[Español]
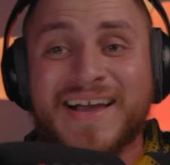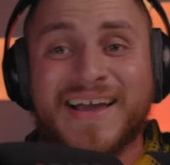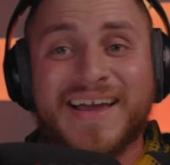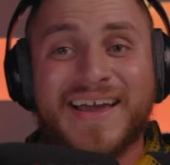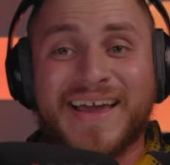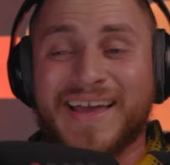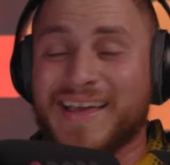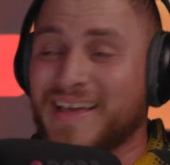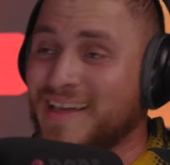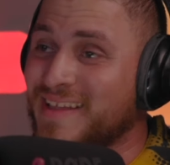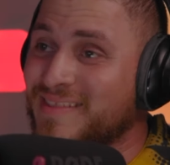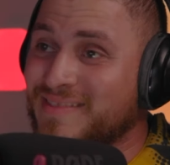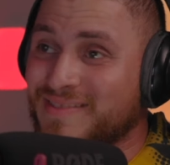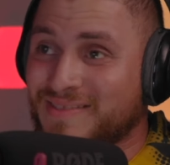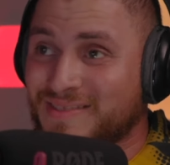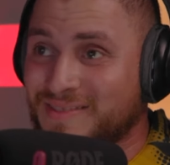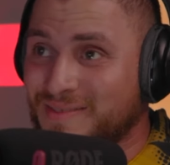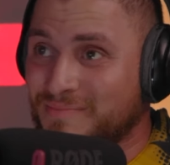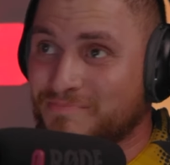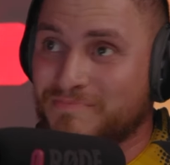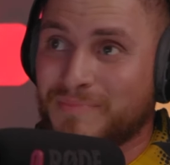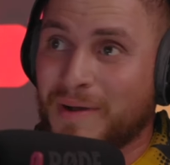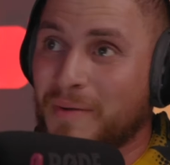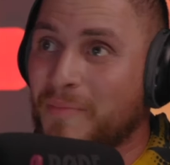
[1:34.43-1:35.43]
Eh,
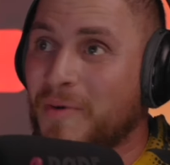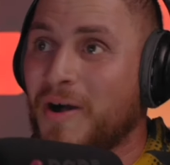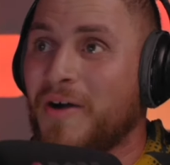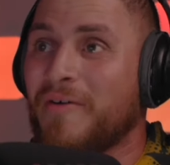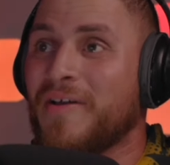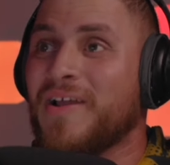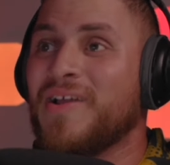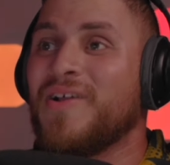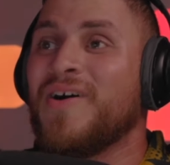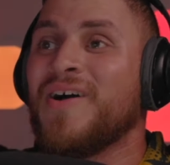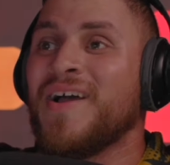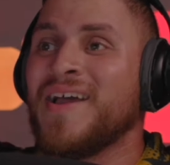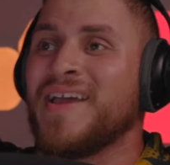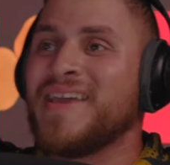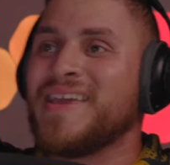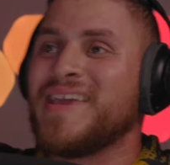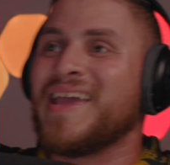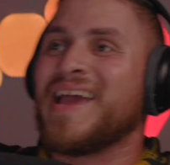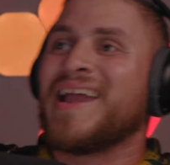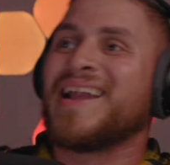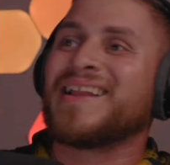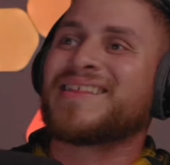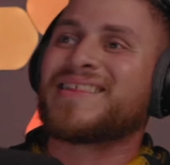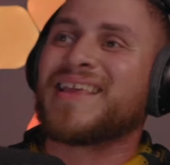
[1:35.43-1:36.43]
vamos a verlo. Y
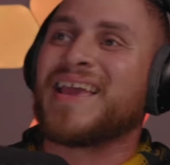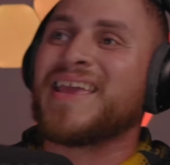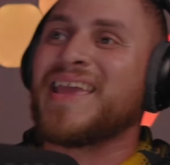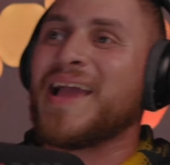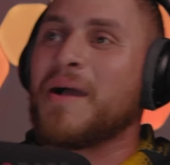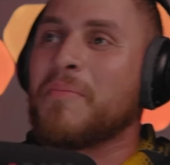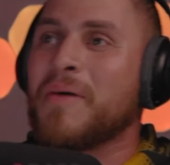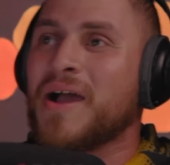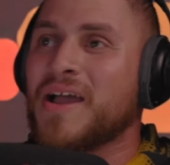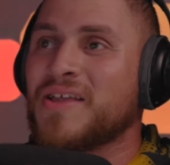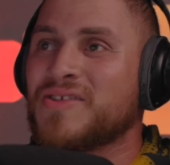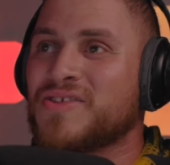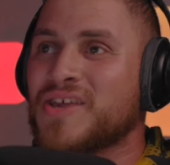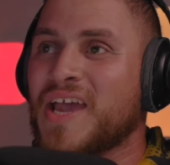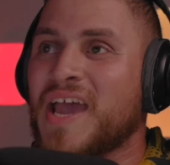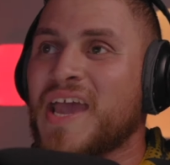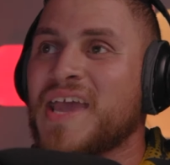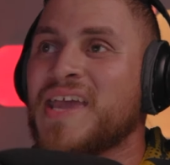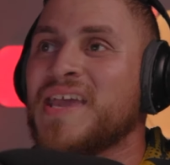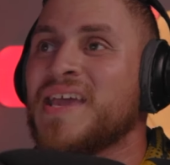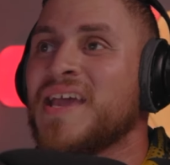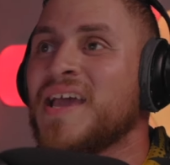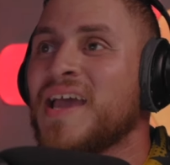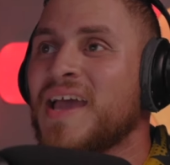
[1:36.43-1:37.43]
él se llama
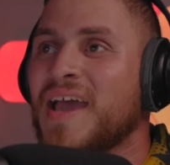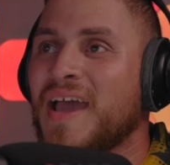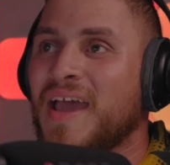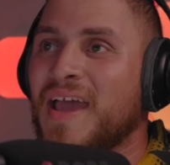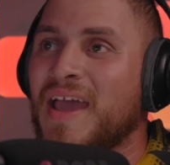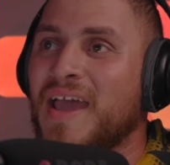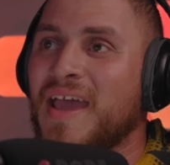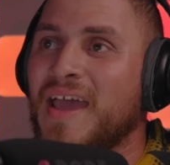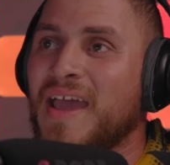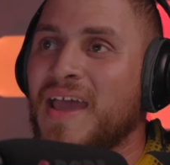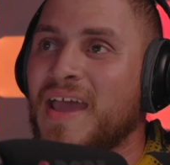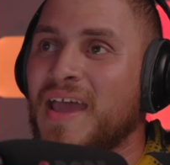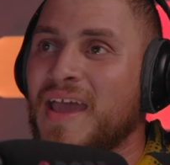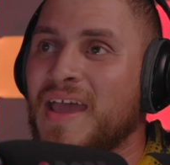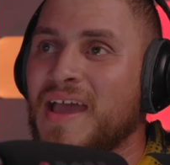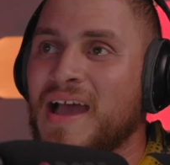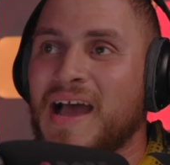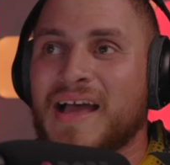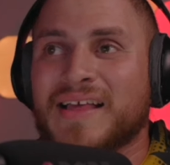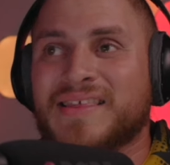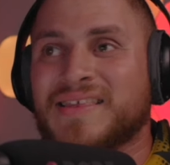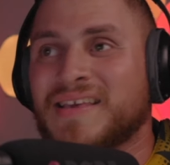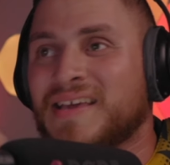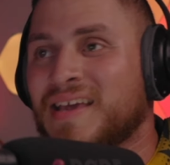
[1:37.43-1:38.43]
Jay. Eh,
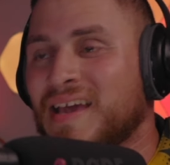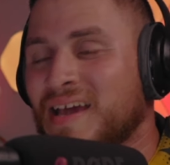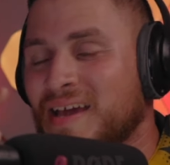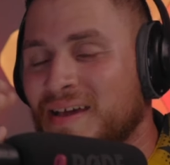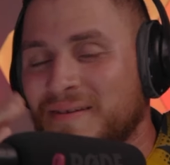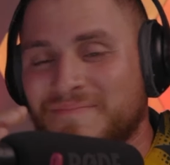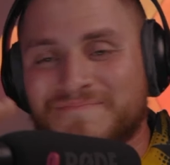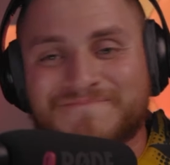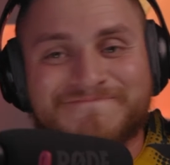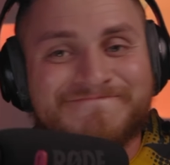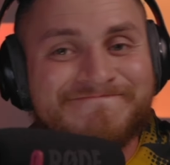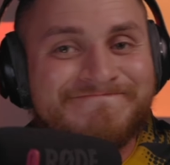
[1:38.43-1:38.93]
así que,